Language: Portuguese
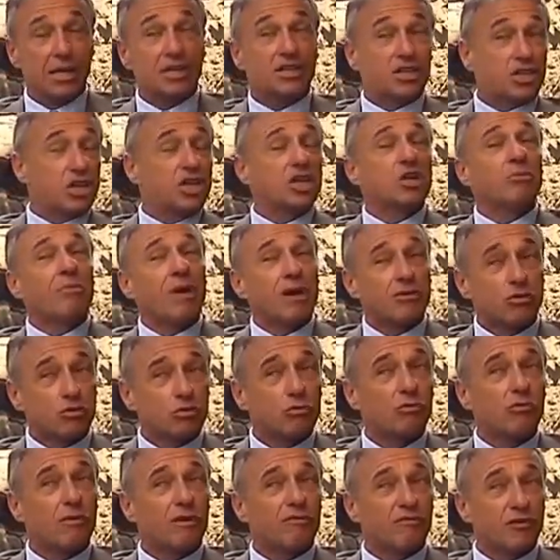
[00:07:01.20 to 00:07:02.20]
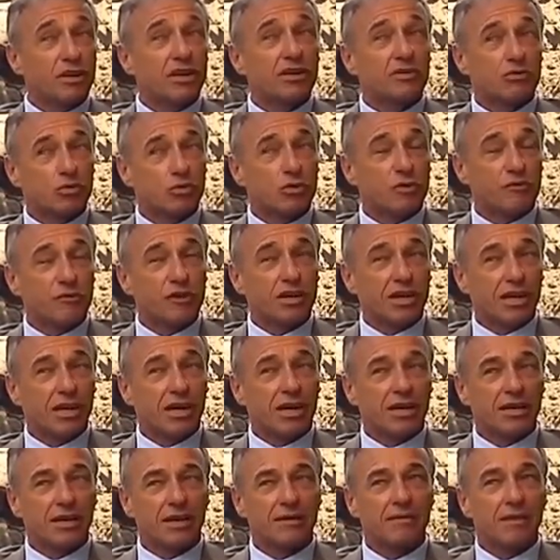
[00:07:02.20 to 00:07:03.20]
e tinha uma, uma
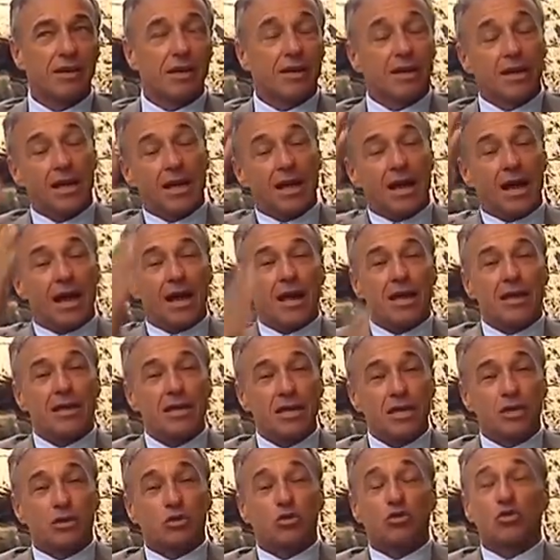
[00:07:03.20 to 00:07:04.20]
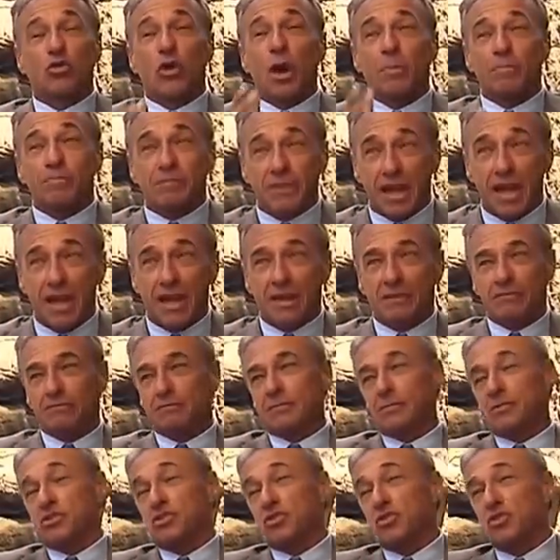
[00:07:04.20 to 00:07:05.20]
sul-africana. Aí, top 10,
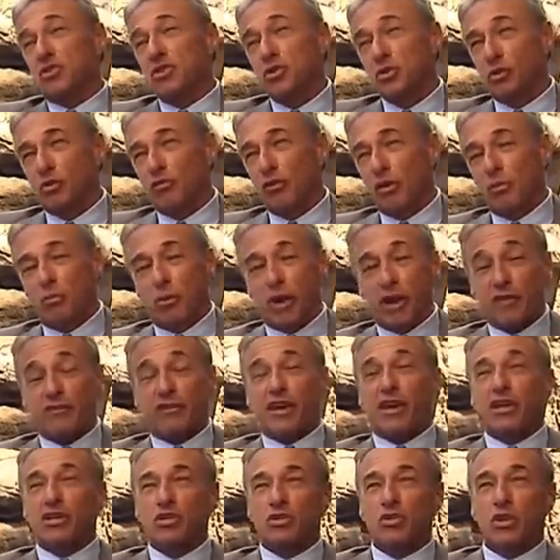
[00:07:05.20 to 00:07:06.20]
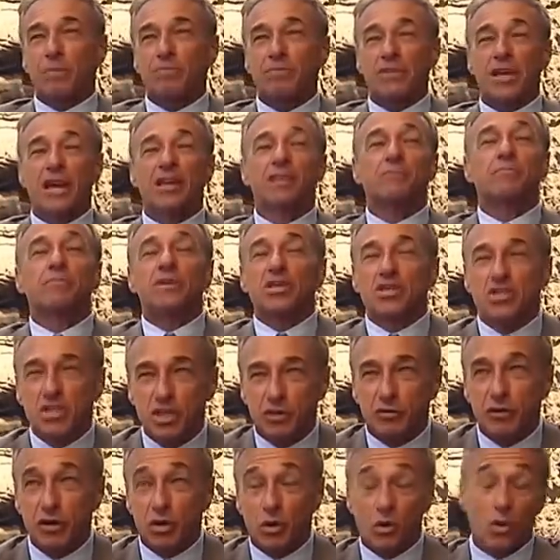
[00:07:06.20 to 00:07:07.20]
cinco vão embora, ficaram nas top 10.
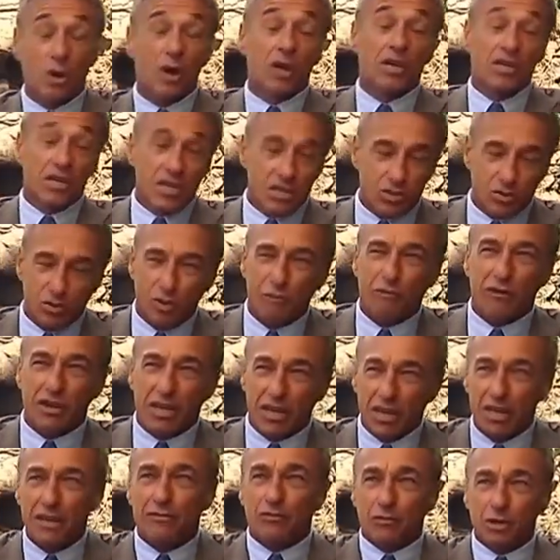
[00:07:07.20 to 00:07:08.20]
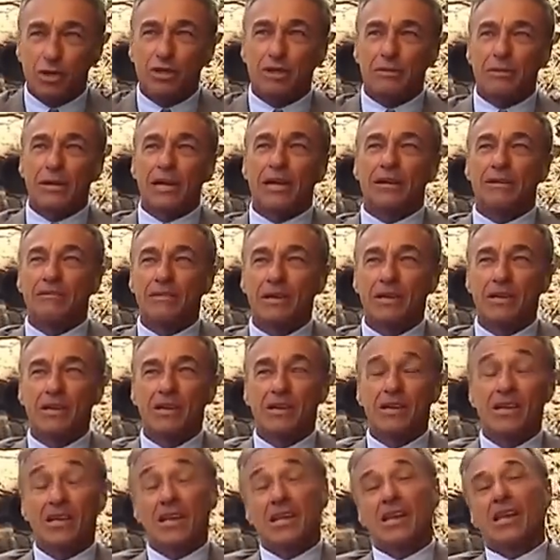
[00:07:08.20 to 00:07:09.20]
Brigitte ficou, e a sul-africana ficou também.
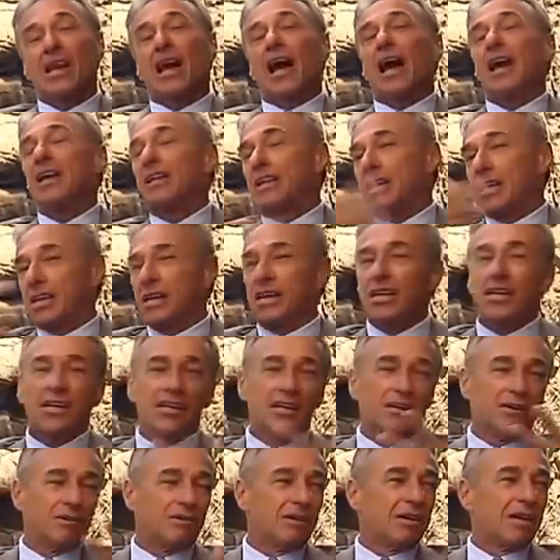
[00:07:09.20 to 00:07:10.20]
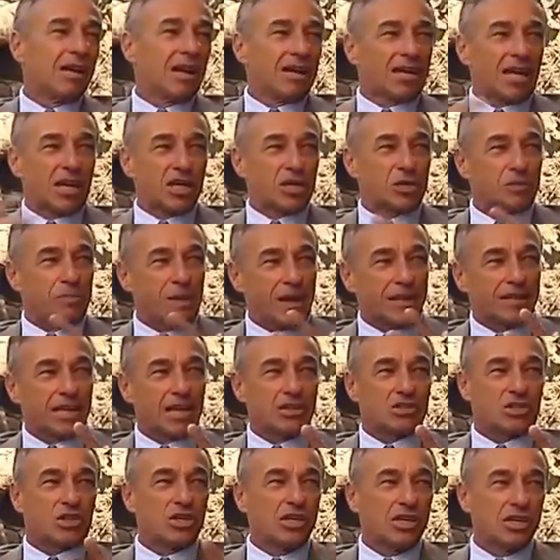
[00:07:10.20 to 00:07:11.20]
Aí criam aquela
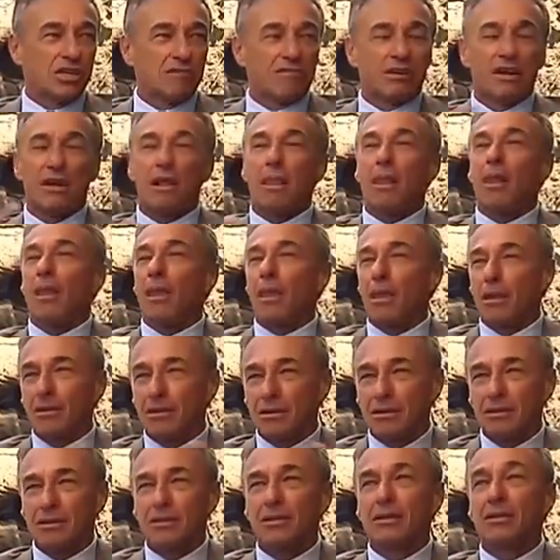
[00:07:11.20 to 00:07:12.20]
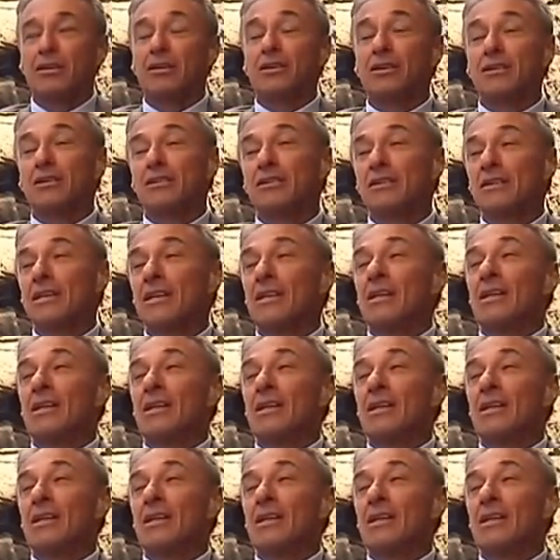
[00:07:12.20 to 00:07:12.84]
expectativa. Uh,